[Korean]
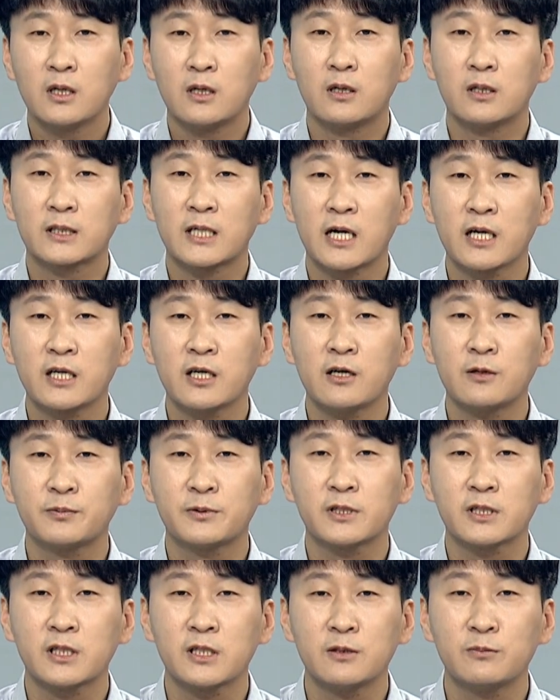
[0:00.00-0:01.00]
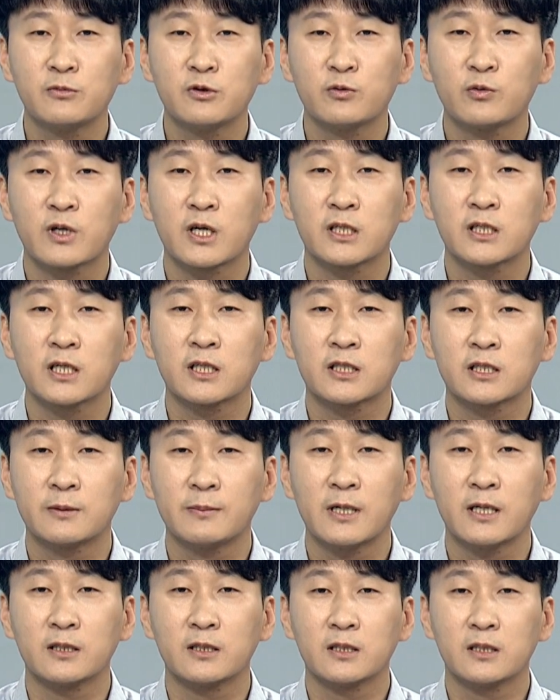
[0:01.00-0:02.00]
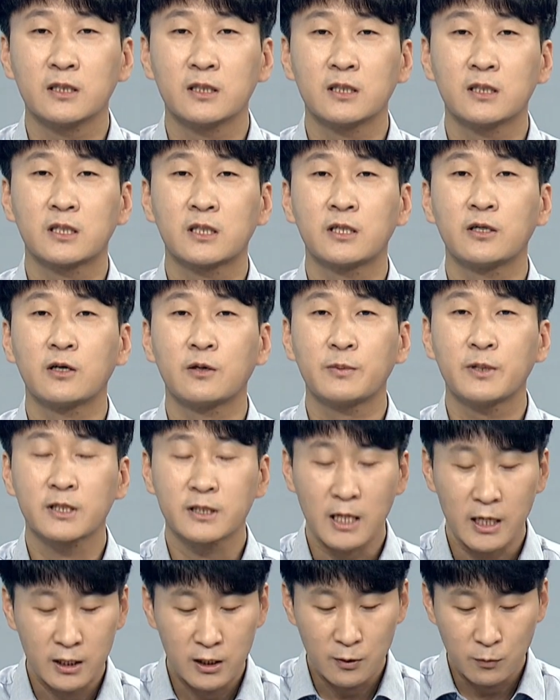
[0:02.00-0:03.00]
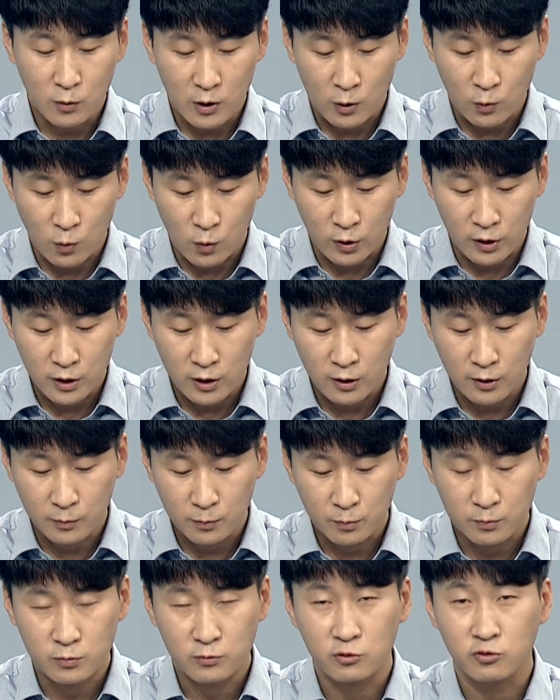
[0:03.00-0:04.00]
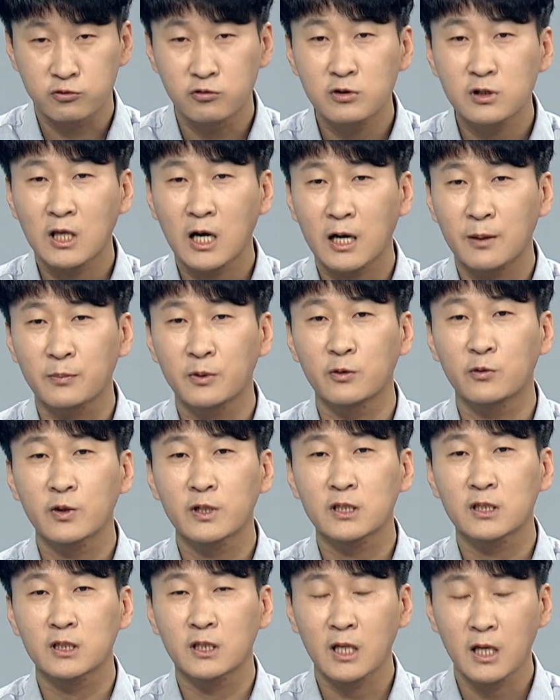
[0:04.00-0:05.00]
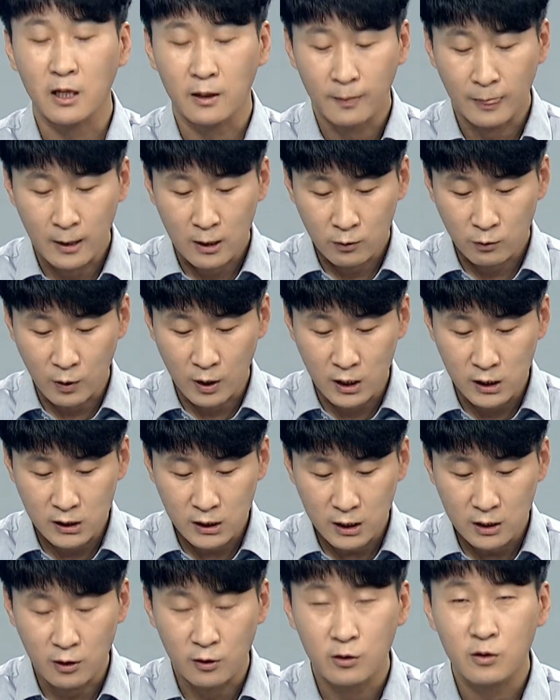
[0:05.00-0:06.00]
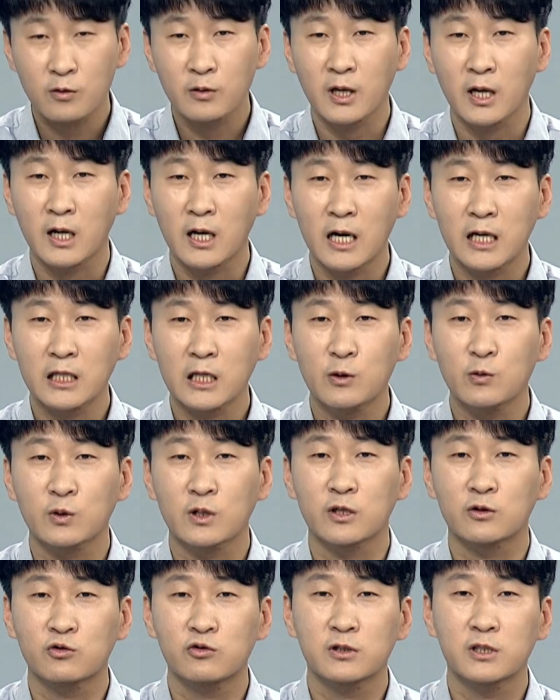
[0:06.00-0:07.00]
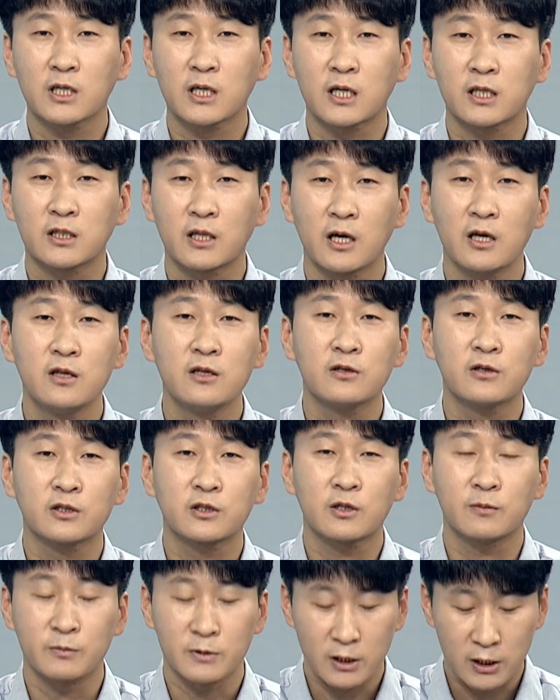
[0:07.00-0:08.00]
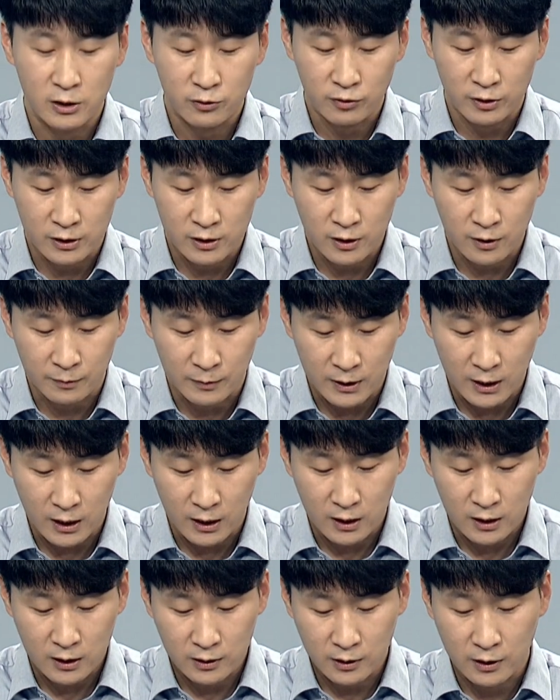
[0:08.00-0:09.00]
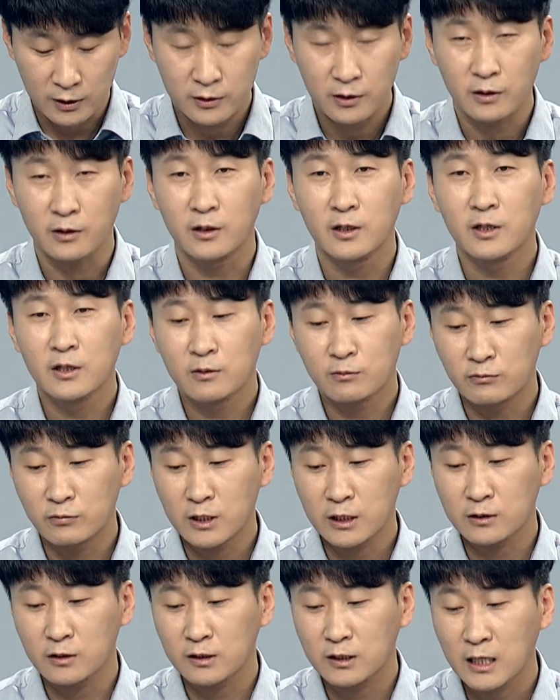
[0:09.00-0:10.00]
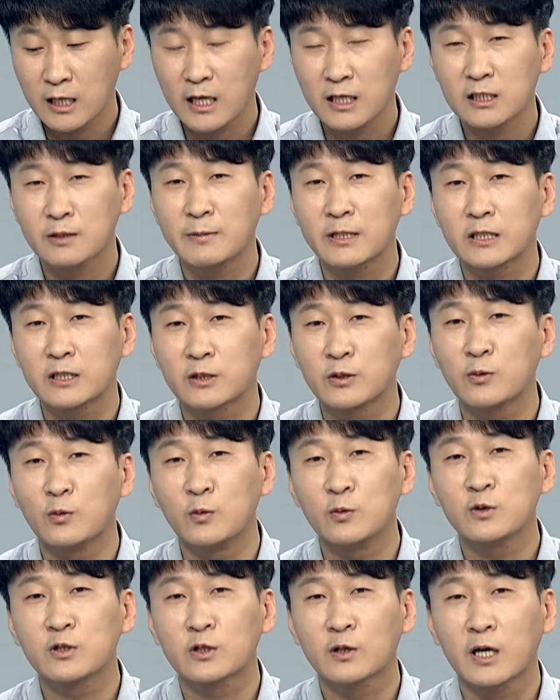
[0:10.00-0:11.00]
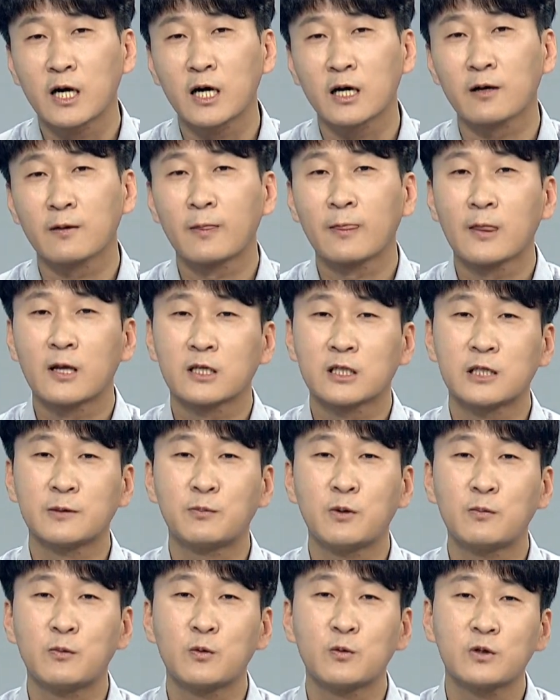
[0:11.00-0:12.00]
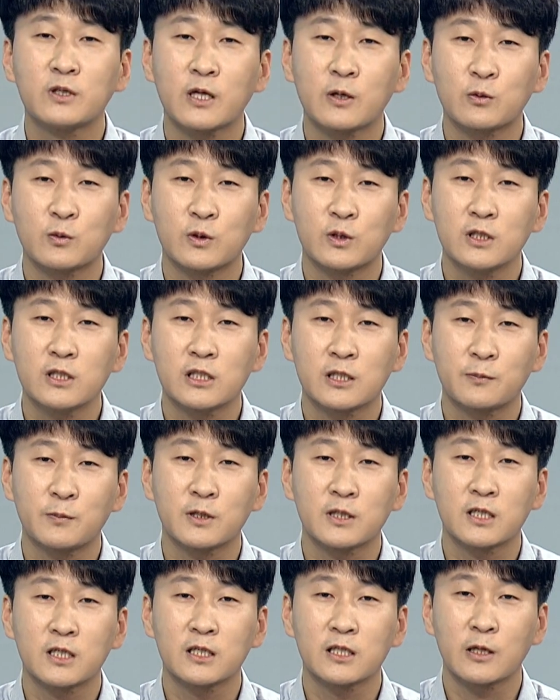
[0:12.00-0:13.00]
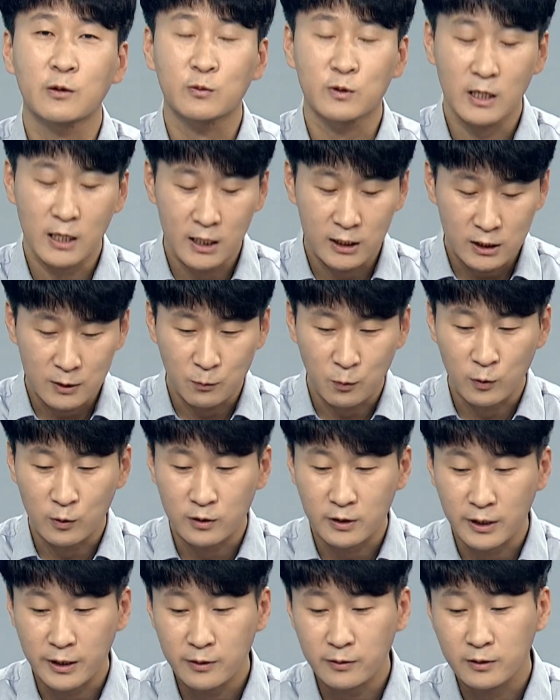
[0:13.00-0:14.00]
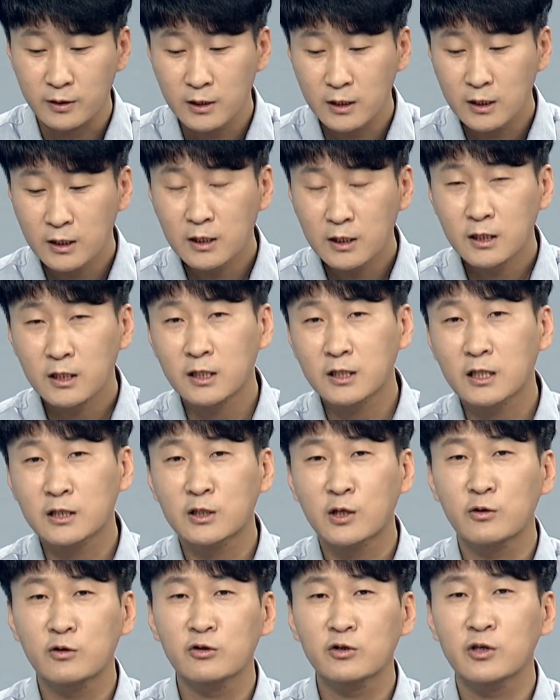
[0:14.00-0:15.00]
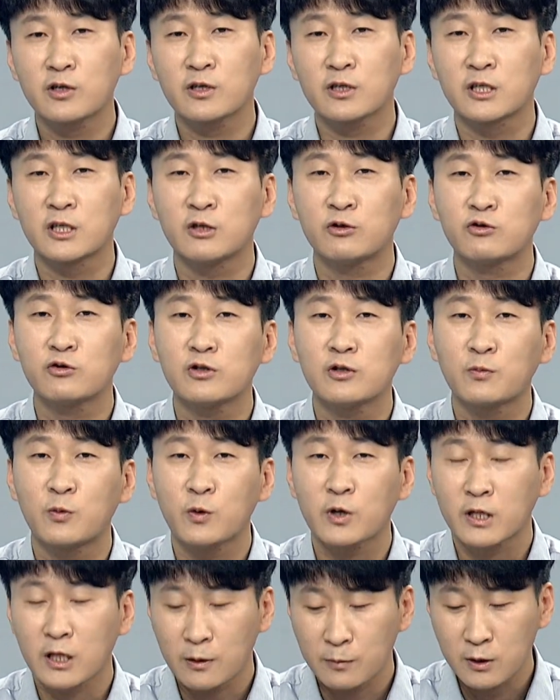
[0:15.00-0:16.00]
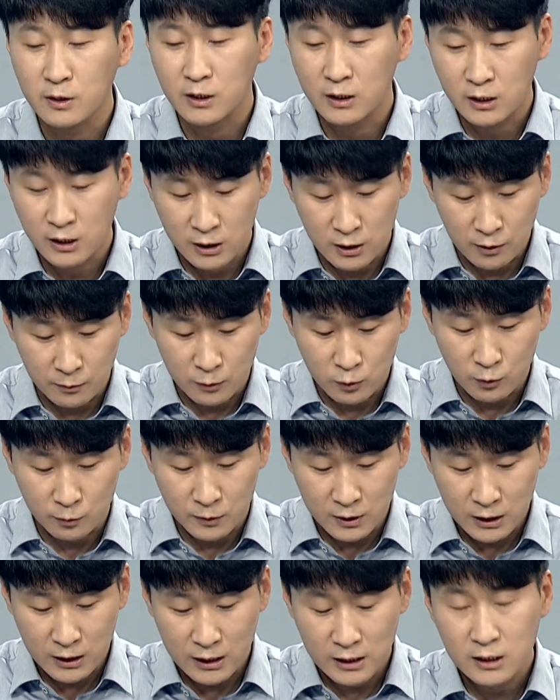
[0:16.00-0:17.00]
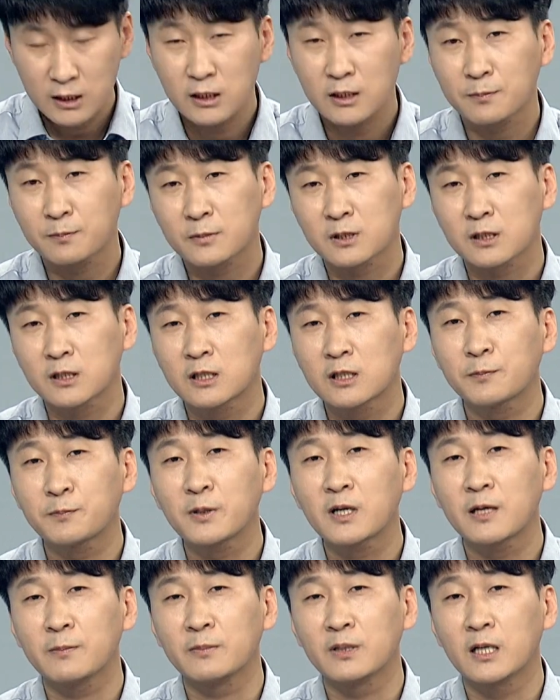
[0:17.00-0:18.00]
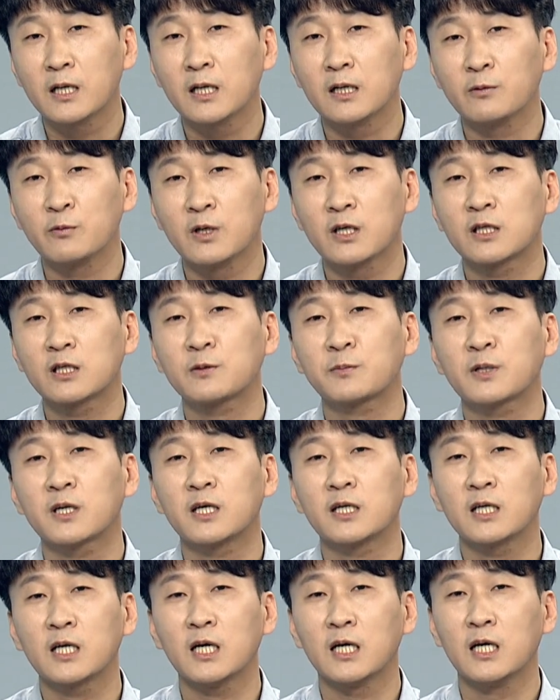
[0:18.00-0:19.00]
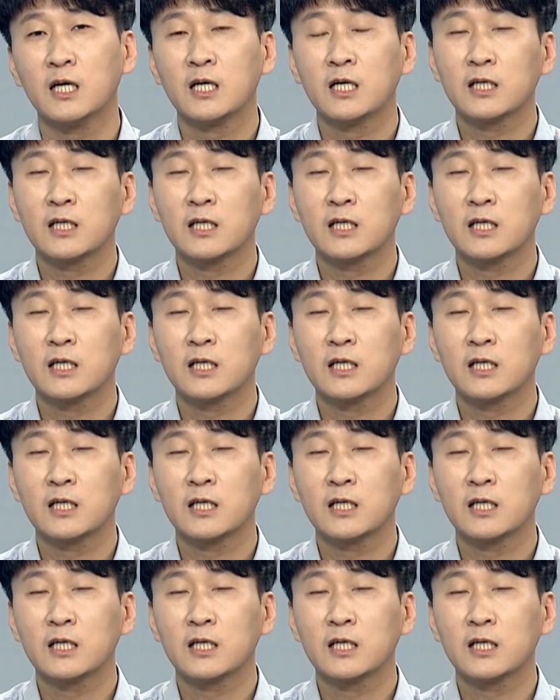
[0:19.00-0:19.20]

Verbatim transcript: 어, 사기업 쓰시는 분도 계시겠지만 이 기업이 사기업과 공기업 둘다 비교했을 때 굉장히 어렵게 까다롭게 출제가 돼 있는 것처럼 느낄 수 있을 겁니다. 음. 그래서 무작정 따라하지 마시고 오늘 저랑 짚어보는 내용들, 짚어드리는 내용들 하나씩 볼 건데요. 일단 서류 전형 기준을 보게 되면 이 기업이 좀 특, 특, 특별합니다. 왜 음. 특별하냐?